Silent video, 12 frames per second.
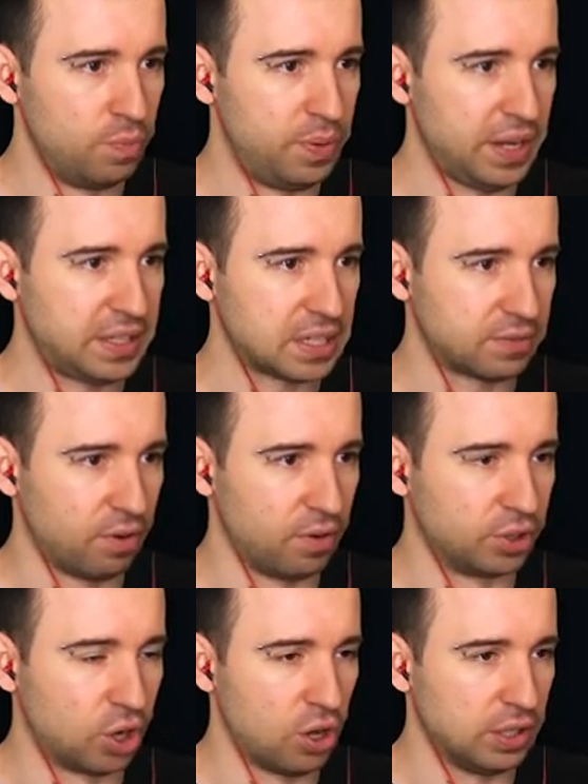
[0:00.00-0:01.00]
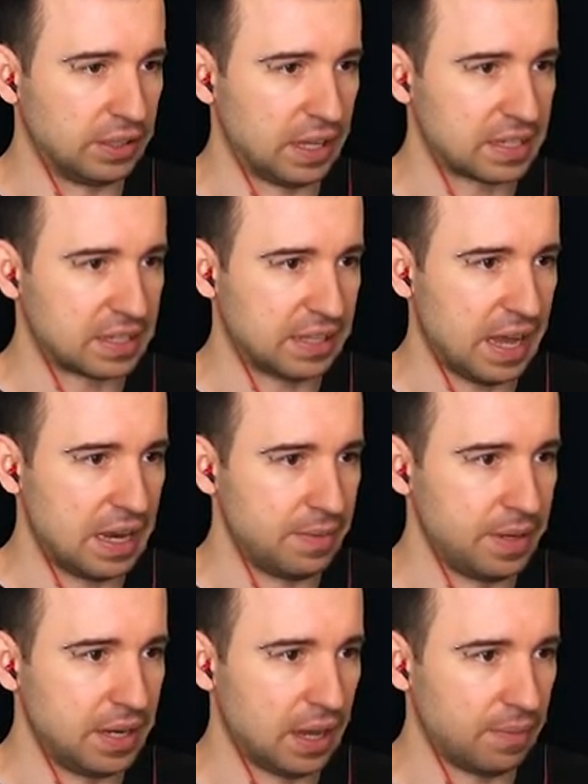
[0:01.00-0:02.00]
Уберите своего дрона, достали
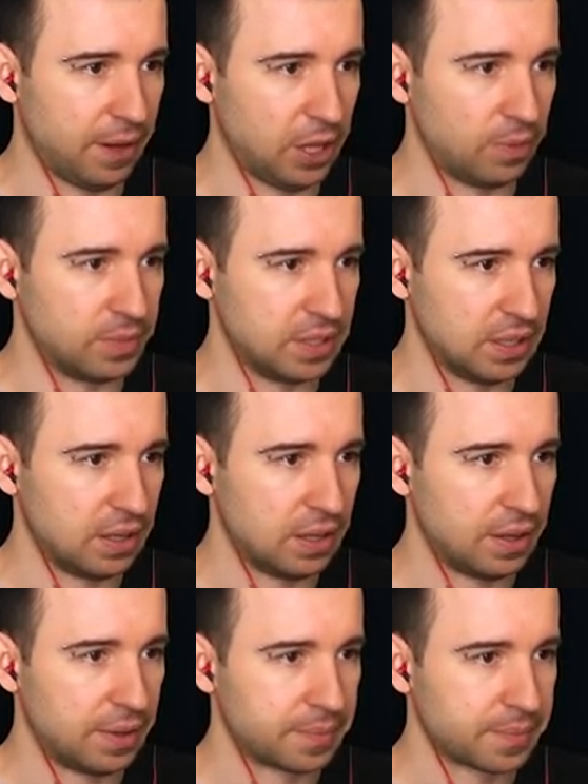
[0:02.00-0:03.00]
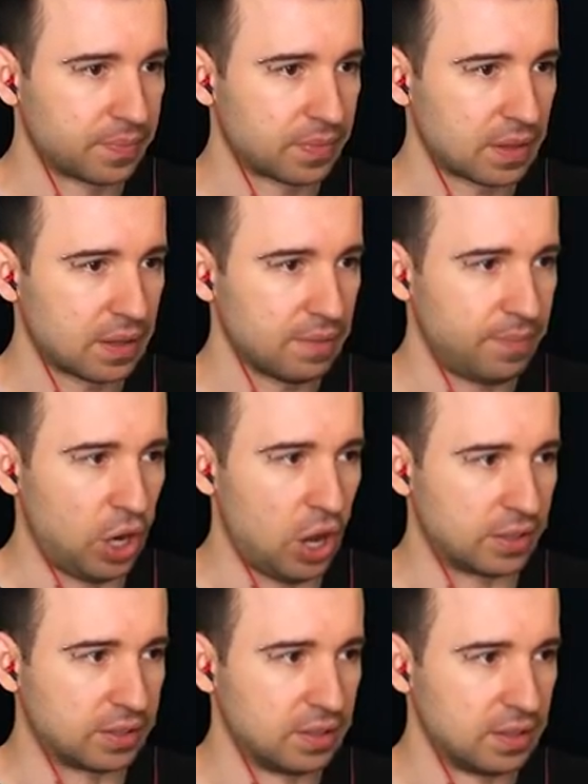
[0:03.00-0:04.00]
меня. Пойдемте.
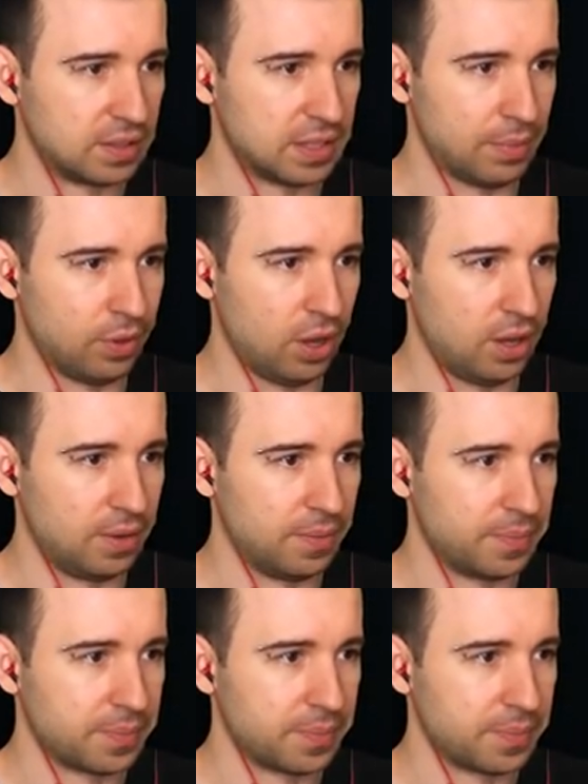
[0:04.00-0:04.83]
Вперед, за мной.